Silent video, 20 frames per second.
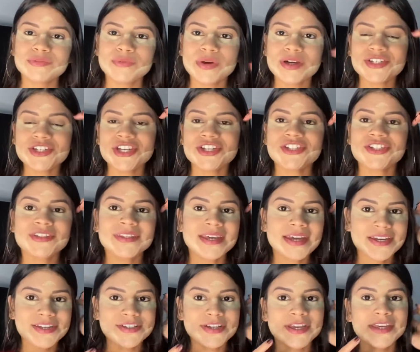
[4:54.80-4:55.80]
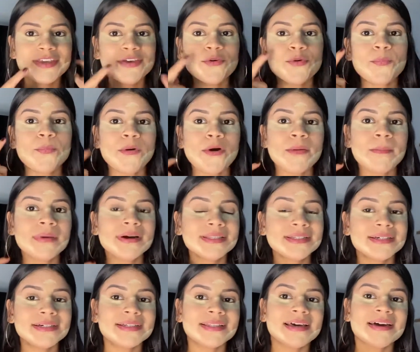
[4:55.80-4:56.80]
a gente deixa aqui o pó
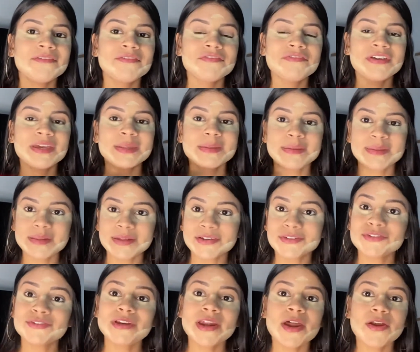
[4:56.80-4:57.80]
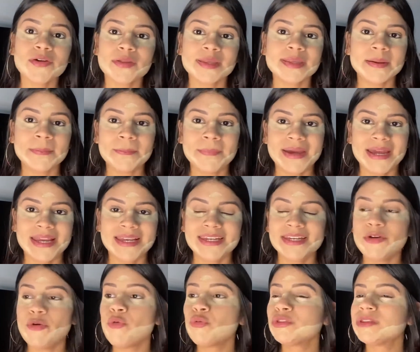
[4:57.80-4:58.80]
banana fixando na nossa
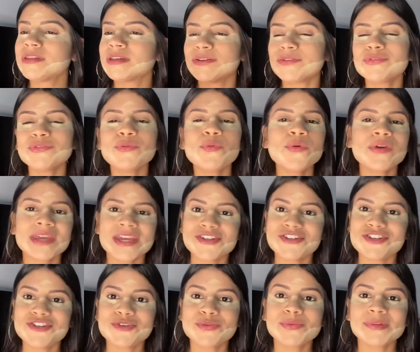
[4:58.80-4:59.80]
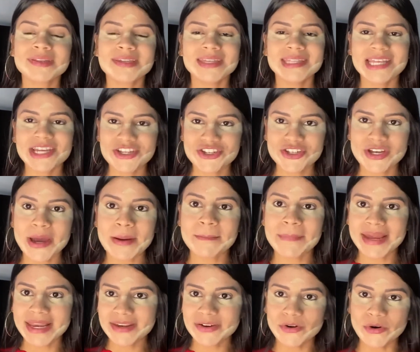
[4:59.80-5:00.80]
pele o tanto que a gente conseguir deixar
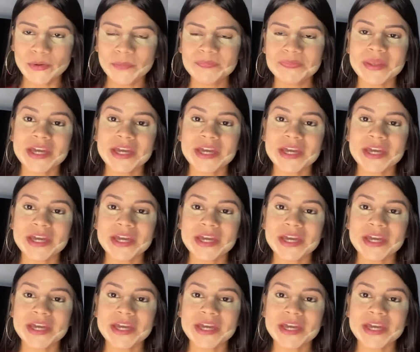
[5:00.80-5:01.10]
melhor,